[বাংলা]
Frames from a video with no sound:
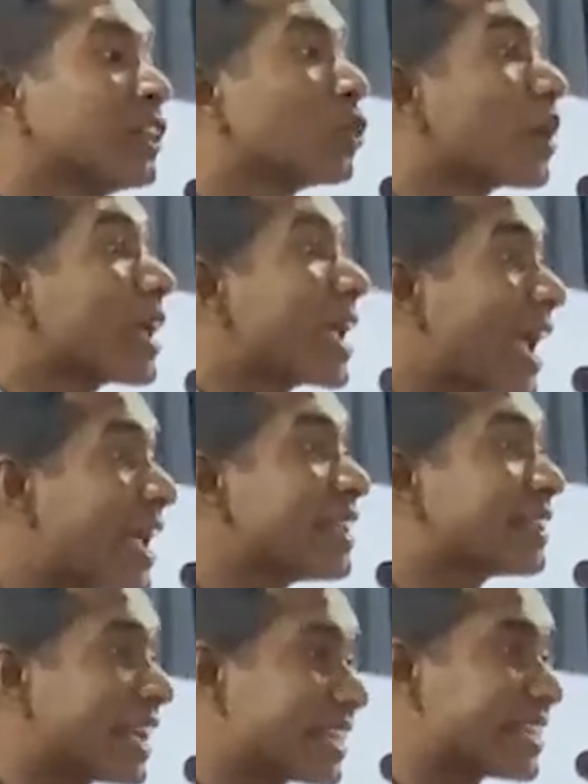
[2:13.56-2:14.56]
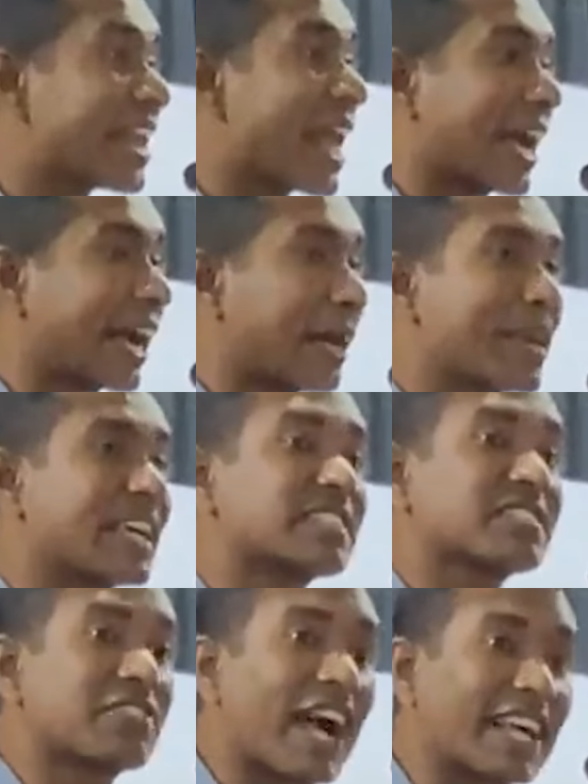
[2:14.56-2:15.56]
কিন্তু এই দেশের একাডেমিক
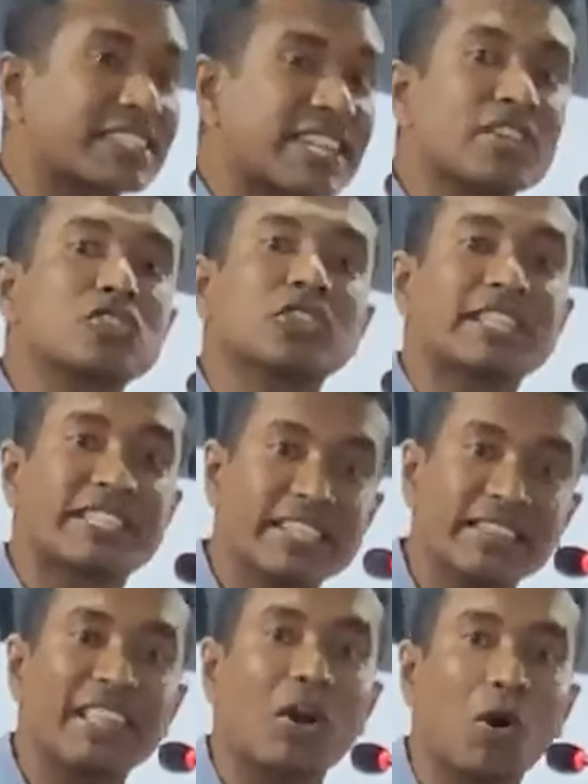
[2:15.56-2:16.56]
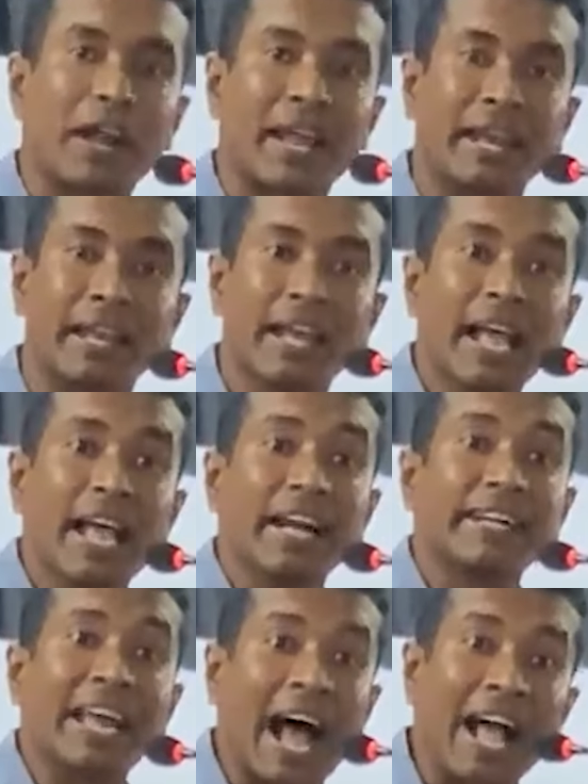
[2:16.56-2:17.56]
স্ট্রাকচার যদি চিন্তা করেন
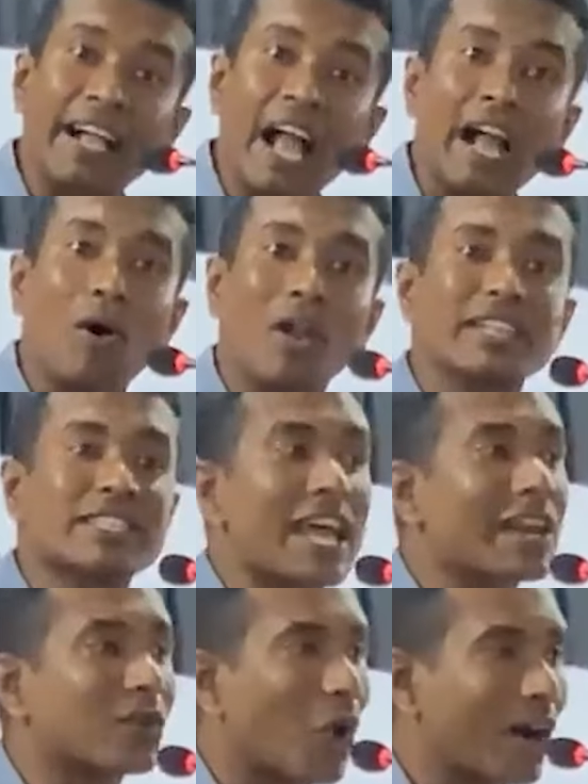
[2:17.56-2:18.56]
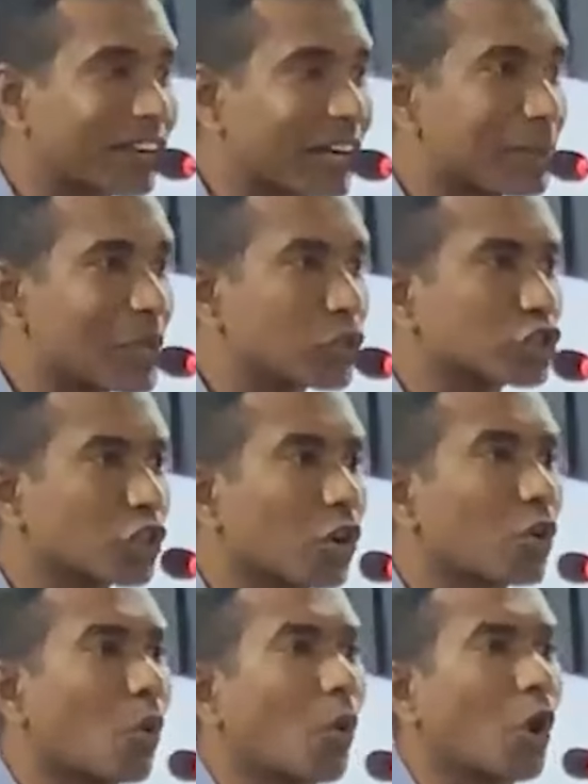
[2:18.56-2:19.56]
ঢাকা কলেজের
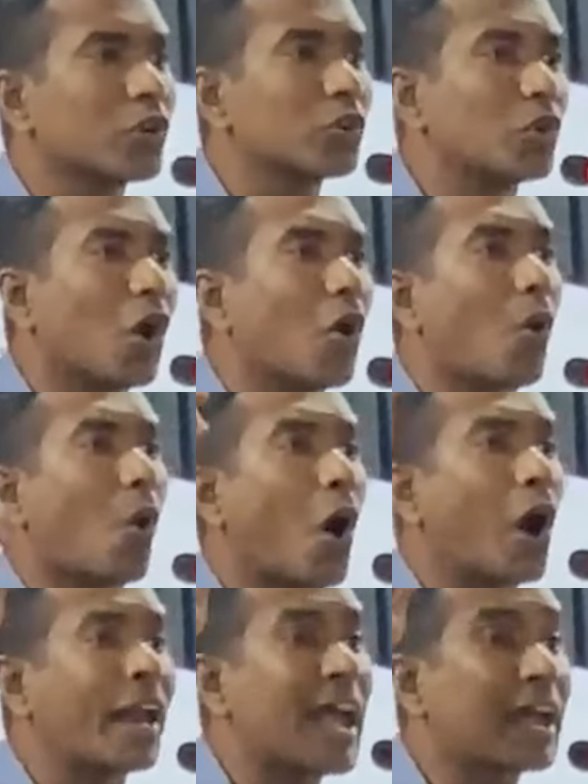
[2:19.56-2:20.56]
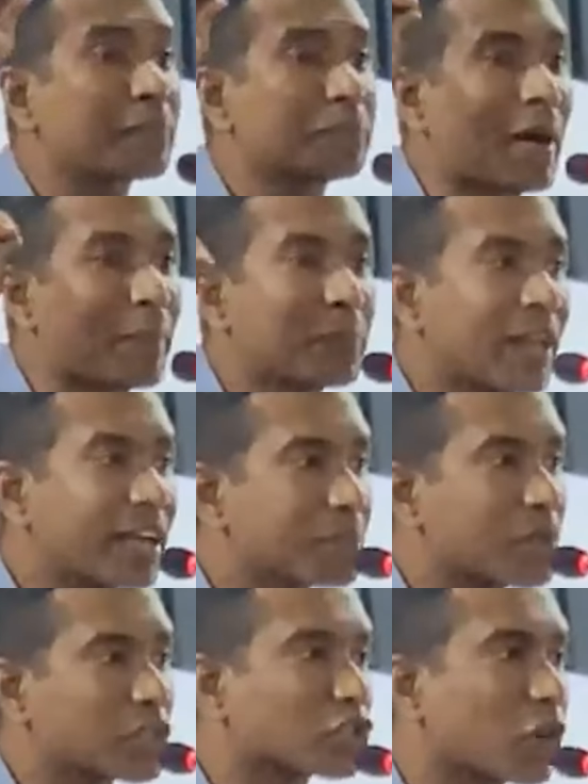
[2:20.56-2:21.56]
কন্ট্রিবিউশন অন্য অনেক পাবলিক
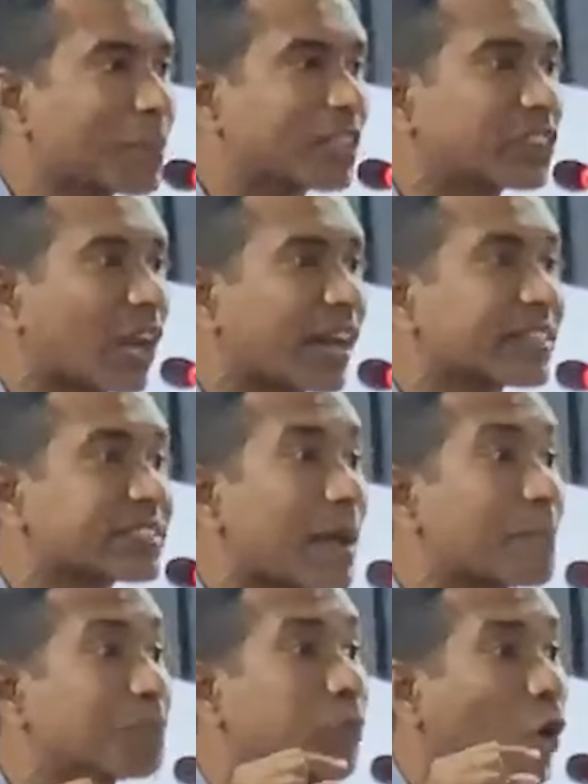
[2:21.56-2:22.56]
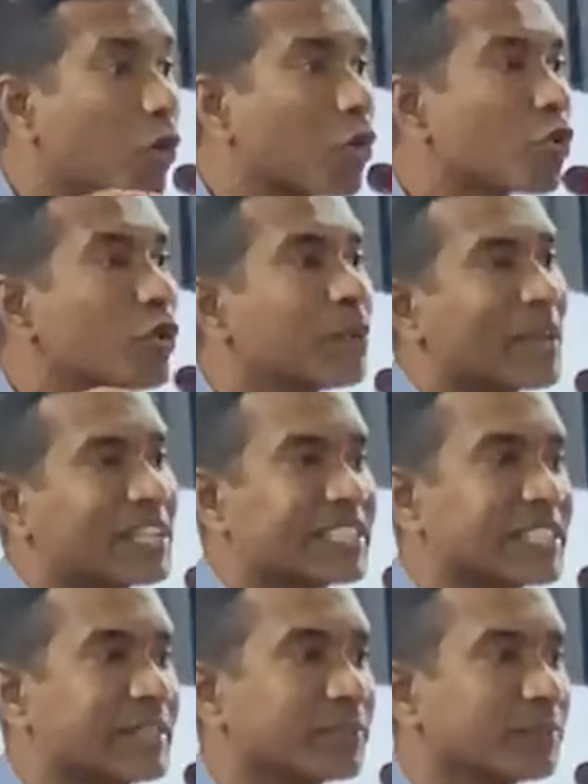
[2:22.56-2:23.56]
বিশ্ববিদ্যালয়ের চেয়ে বহুগুণ
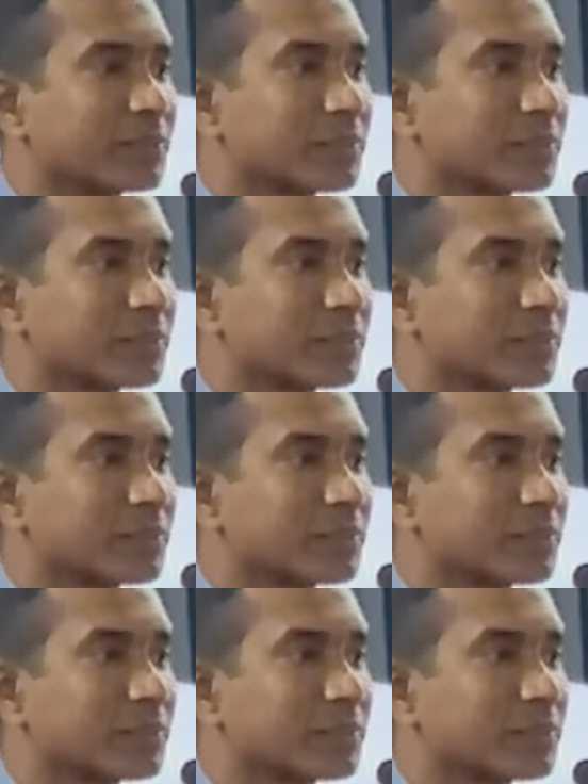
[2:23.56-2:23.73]
বেশি